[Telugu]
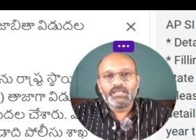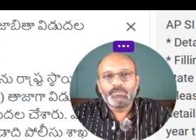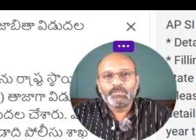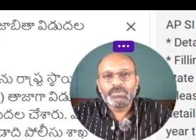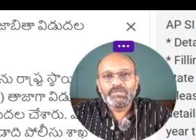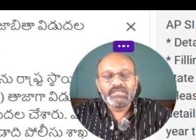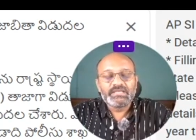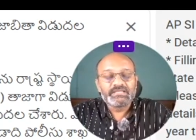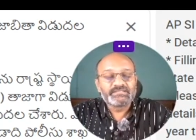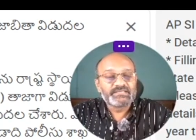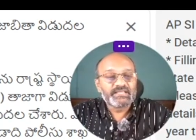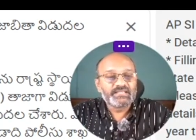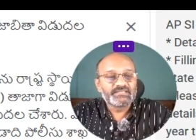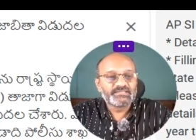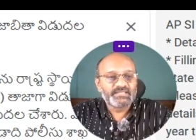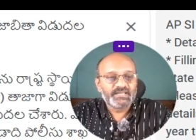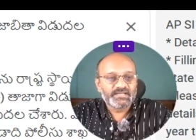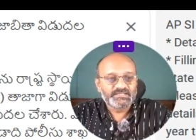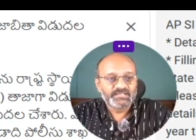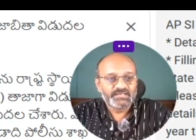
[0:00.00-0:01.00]
ఏపీఎస్ఐ
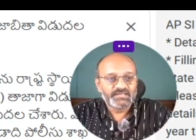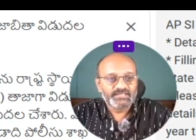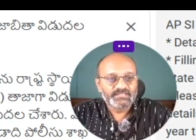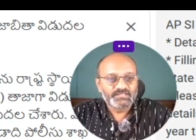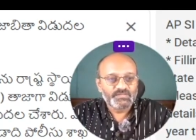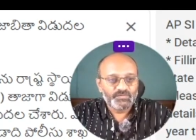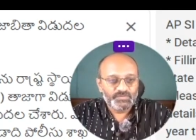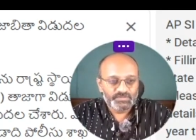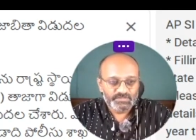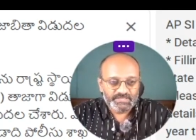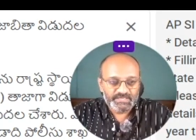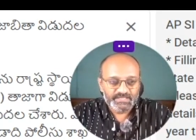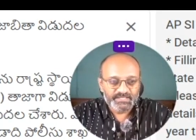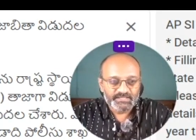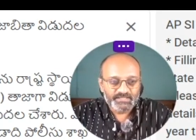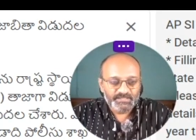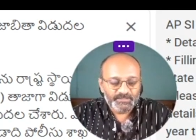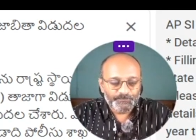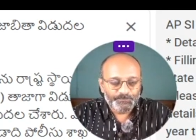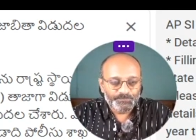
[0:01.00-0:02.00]
సెలక్షన్ లిస్ట్
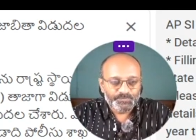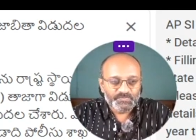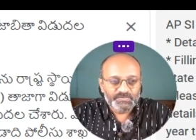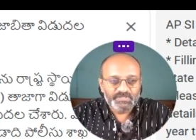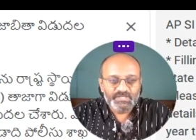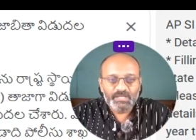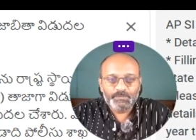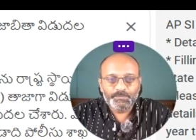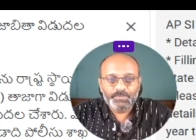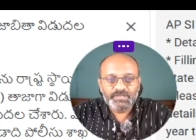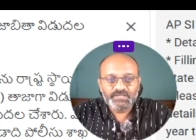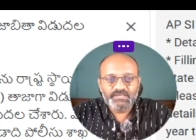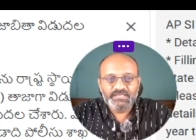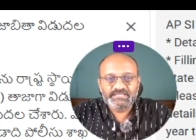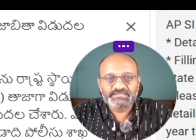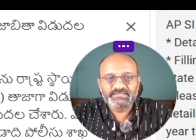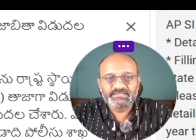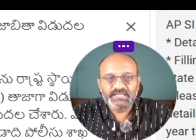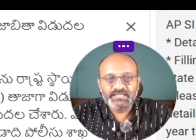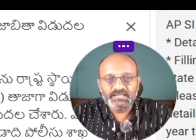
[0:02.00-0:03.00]
విడుదలైంది
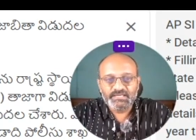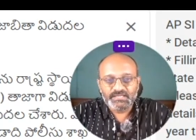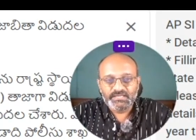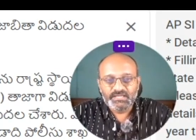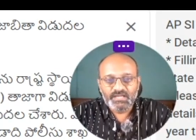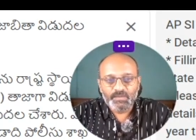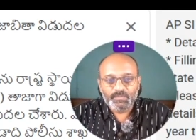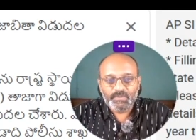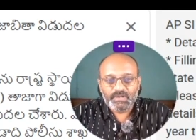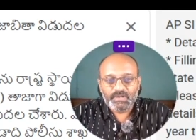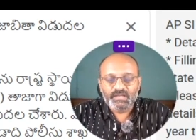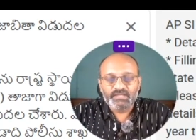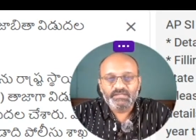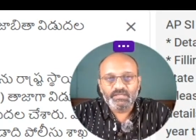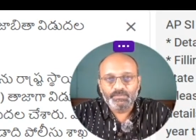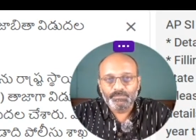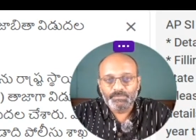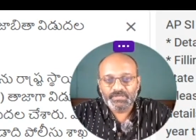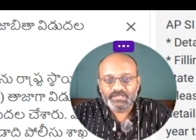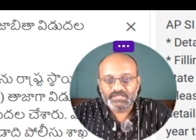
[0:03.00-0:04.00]
ఏపీఎస్ఐ నియామక
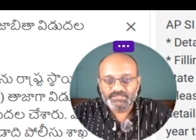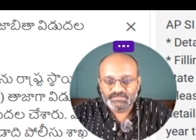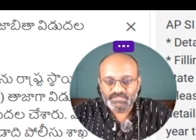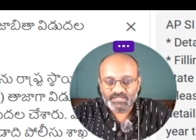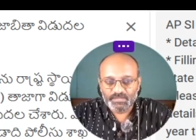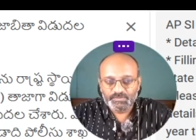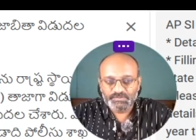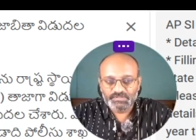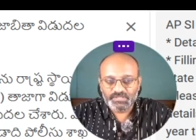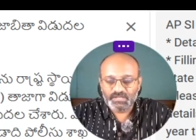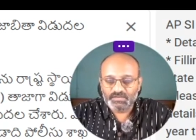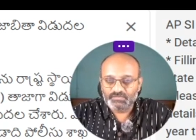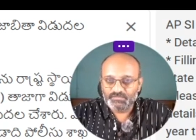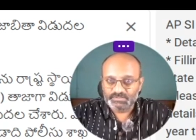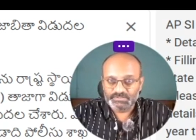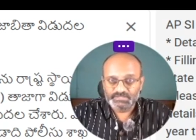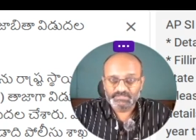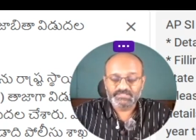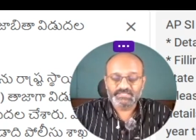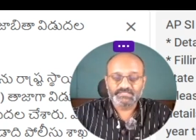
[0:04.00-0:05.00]
ఎంపిక జాబితా
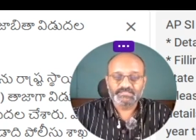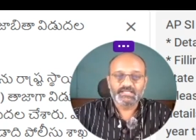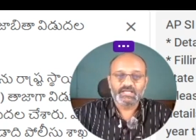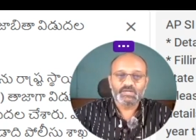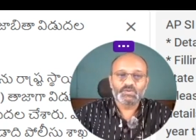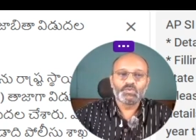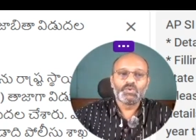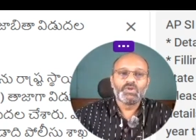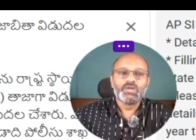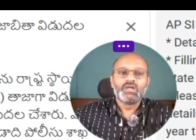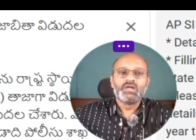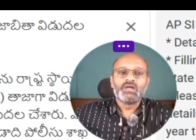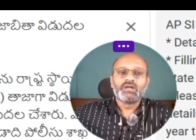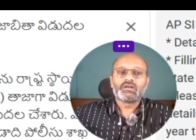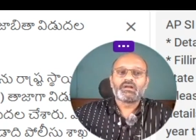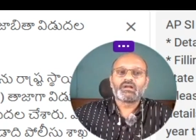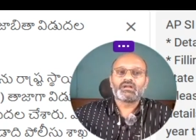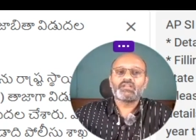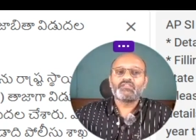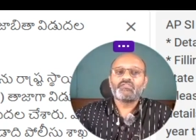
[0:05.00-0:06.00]
విడుదల చేశారు
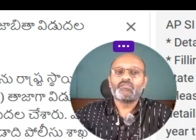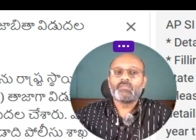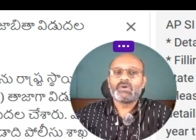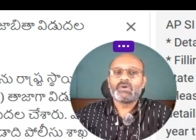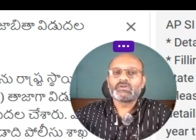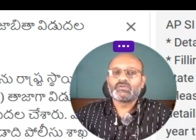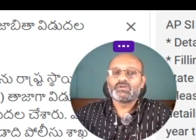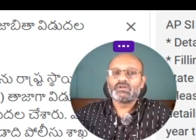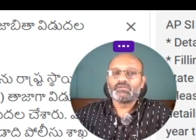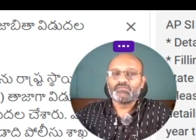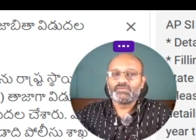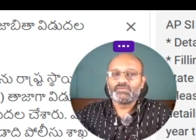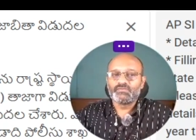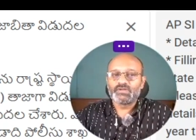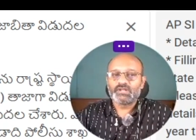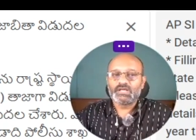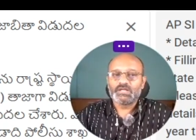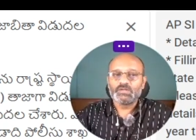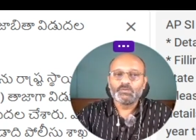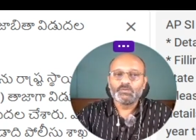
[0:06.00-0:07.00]
కట్ ఆఫ్ మార్కుల
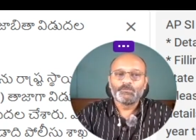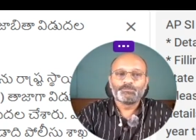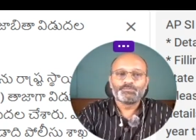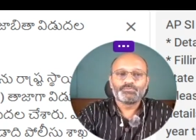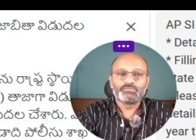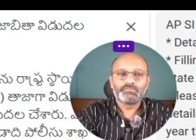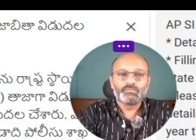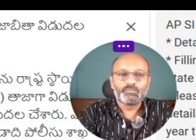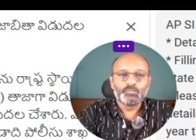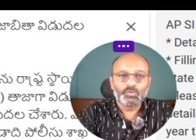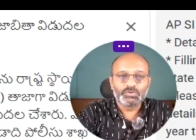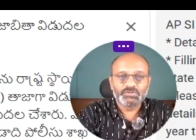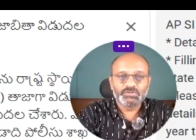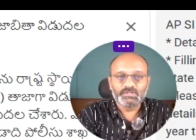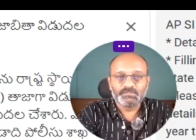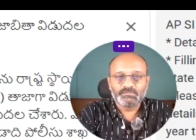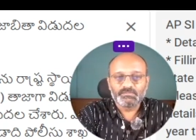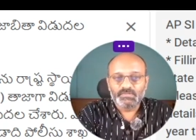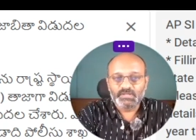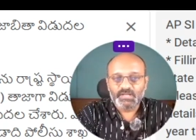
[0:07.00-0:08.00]
వివరాలు
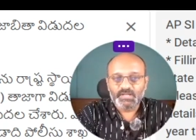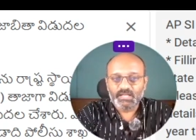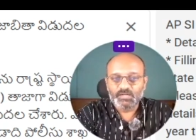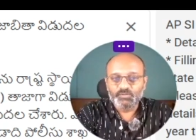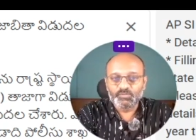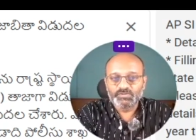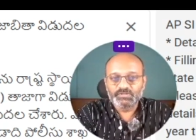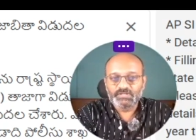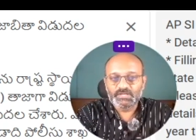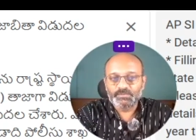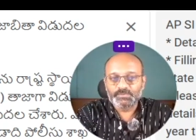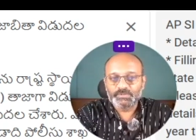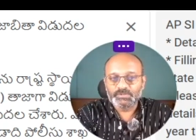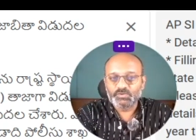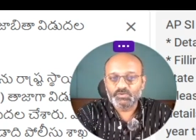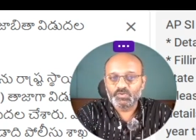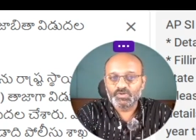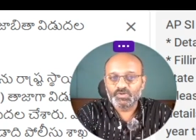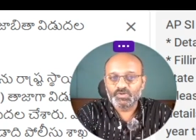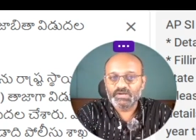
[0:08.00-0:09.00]
మొత్తం నాలుగు వందల
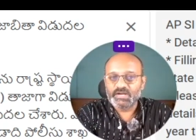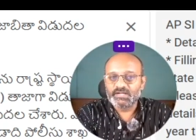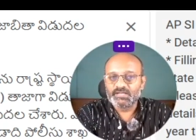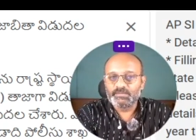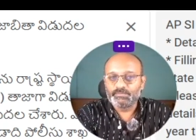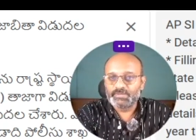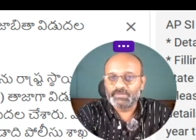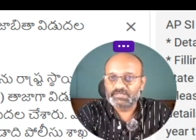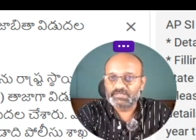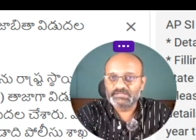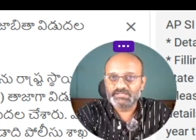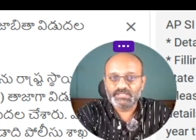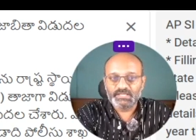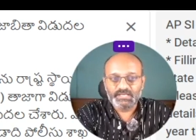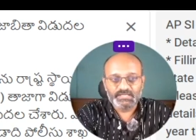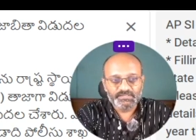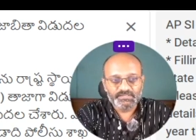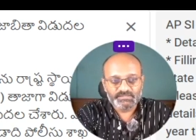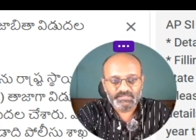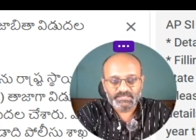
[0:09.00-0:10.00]
పదకొండు ఖాళీల భర్తీ
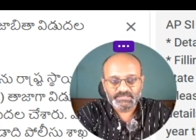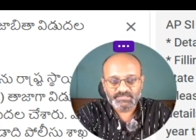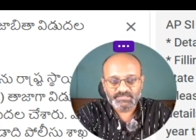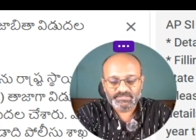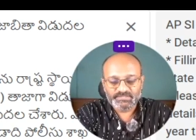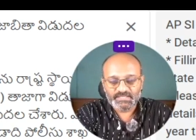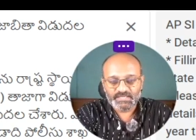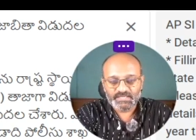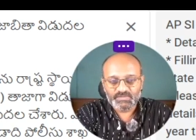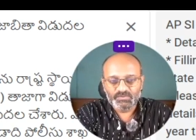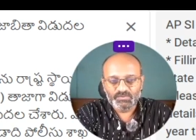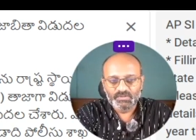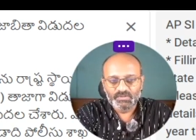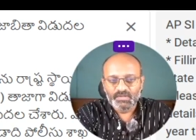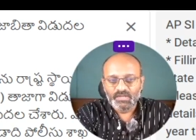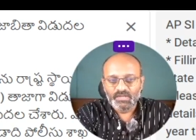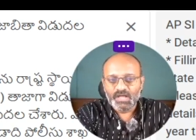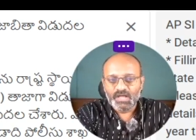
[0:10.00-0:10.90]
అని తెలియజేశారు